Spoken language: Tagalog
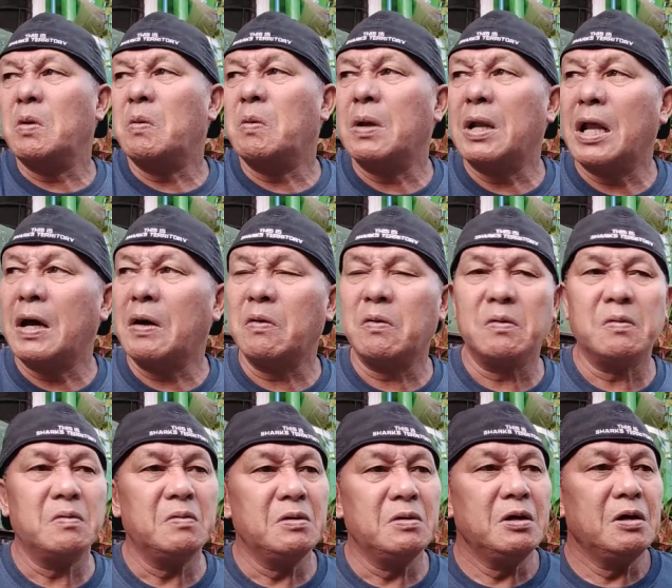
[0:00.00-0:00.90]
Wala ho
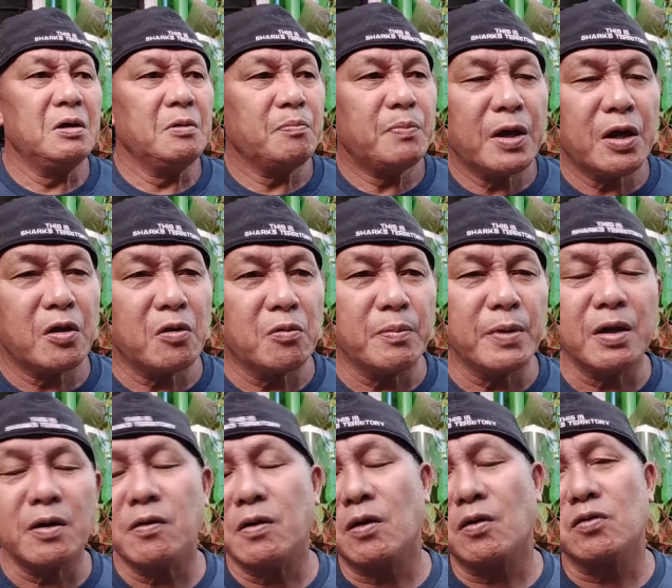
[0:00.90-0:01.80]
pero
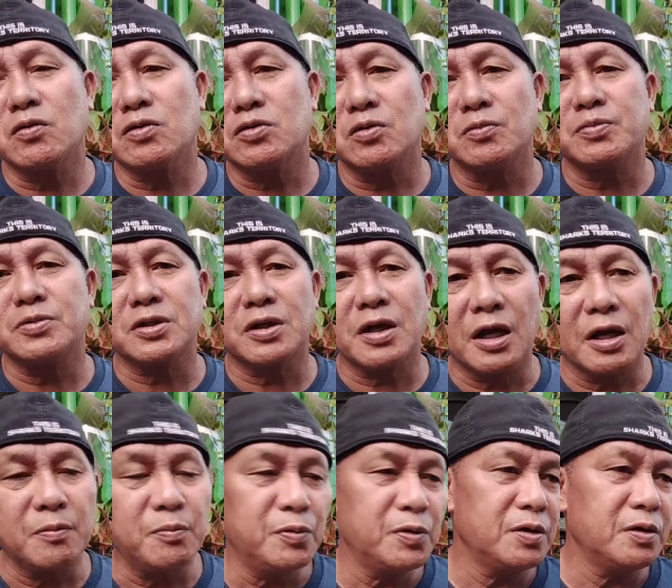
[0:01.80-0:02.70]
meron akong
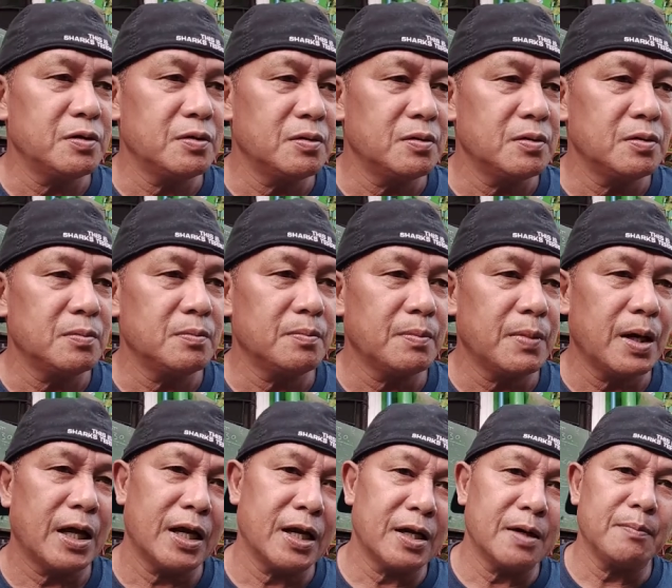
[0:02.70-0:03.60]
subscriber.
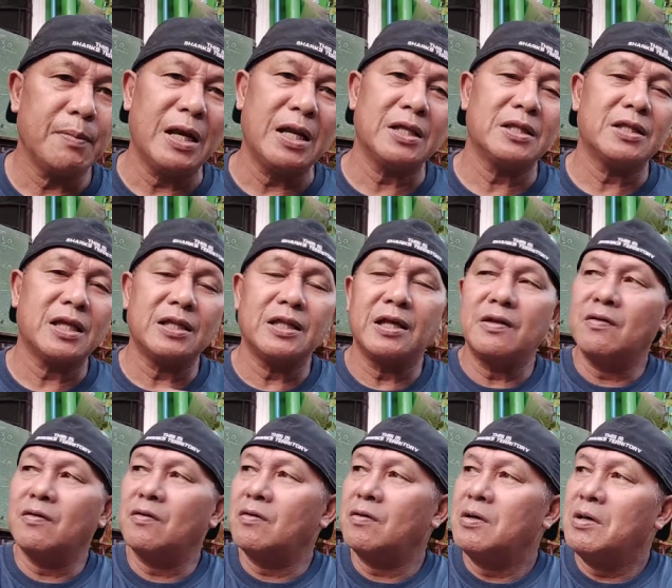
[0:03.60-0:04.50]
Parang baliktad eh,
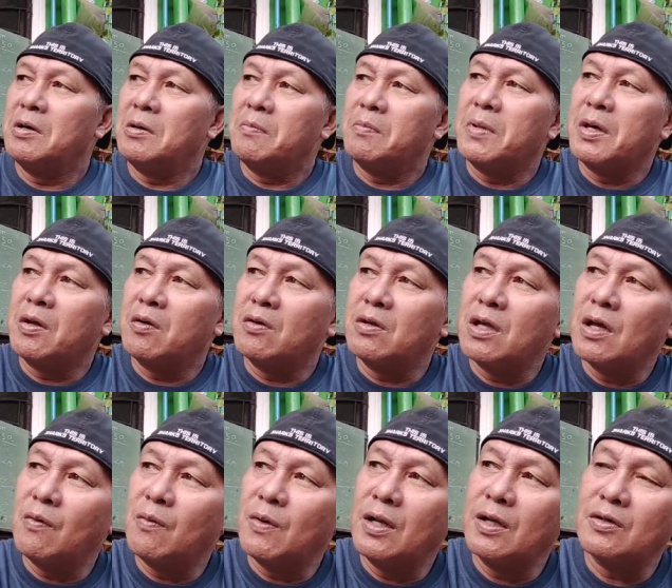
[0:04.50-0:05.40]
no? Meron
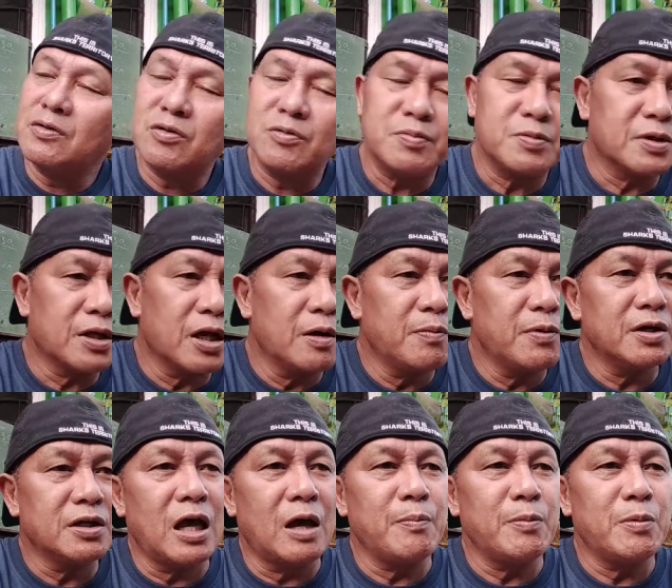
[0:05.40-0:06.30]
niya walang subscriber,
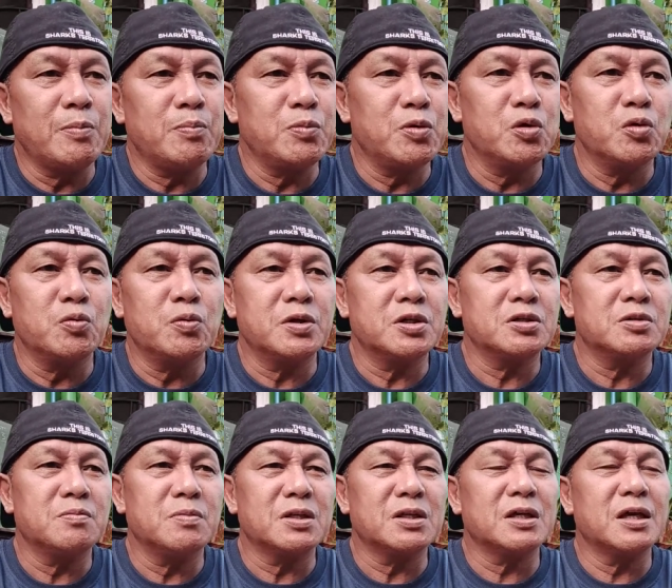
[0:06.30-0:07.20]
daming viewers.
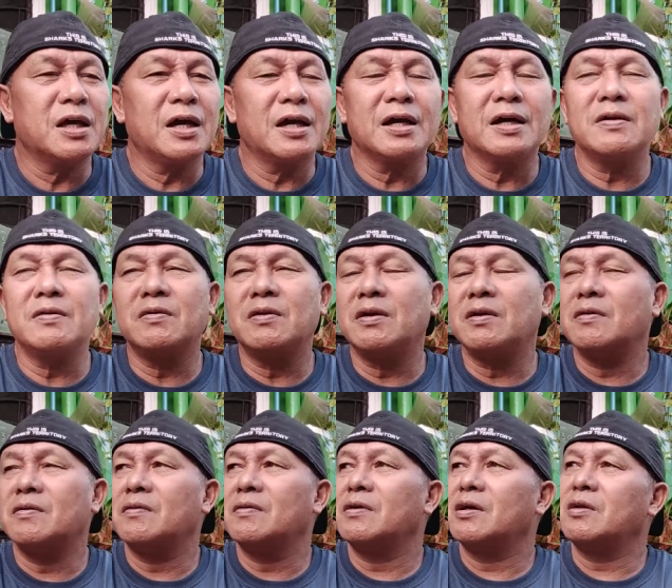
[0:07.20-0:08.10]
Ba't kaya ganun
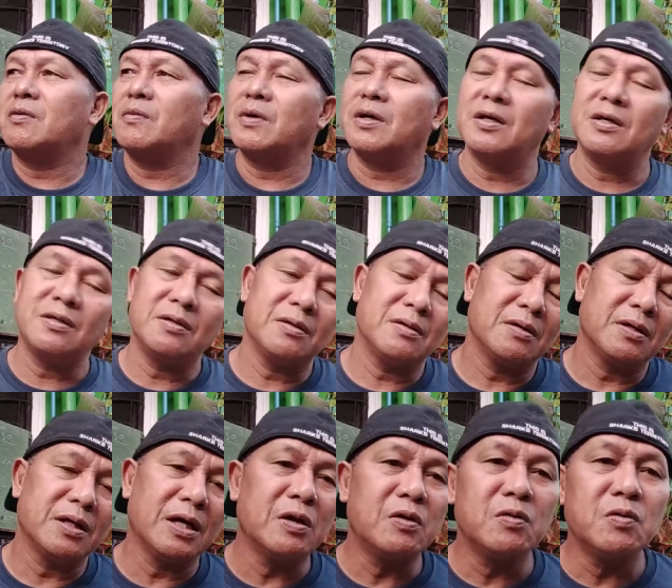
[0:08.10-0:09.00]
naman? Anyway,
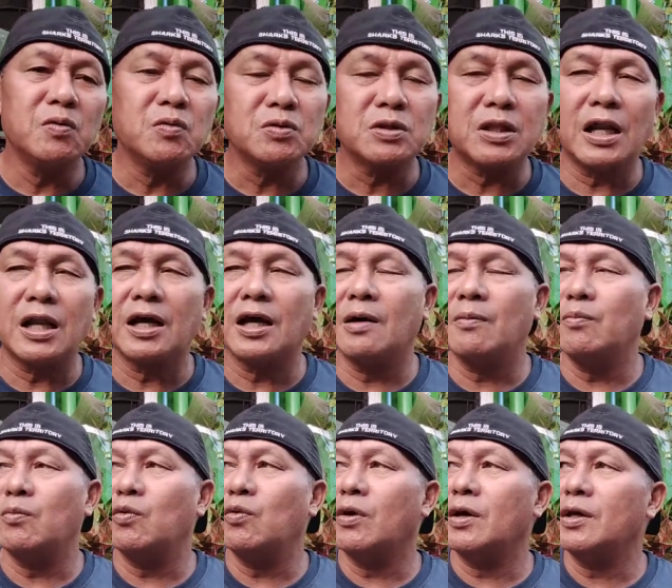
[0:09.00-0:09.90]
ganun ho talaga ang
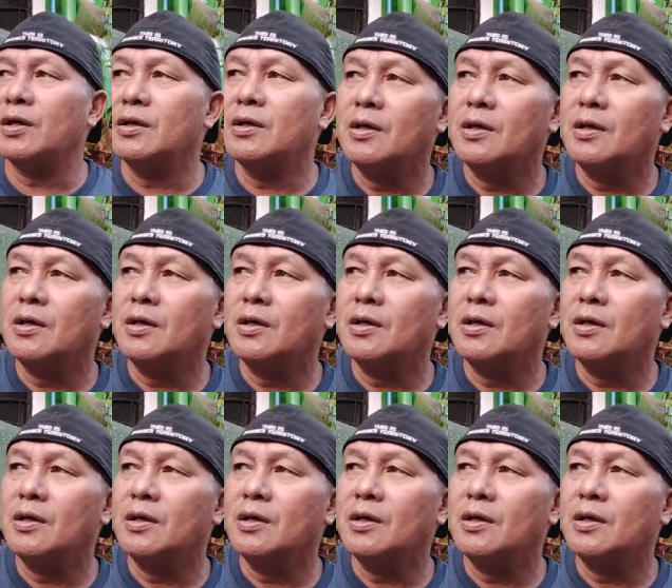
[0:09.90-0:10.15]
buhay.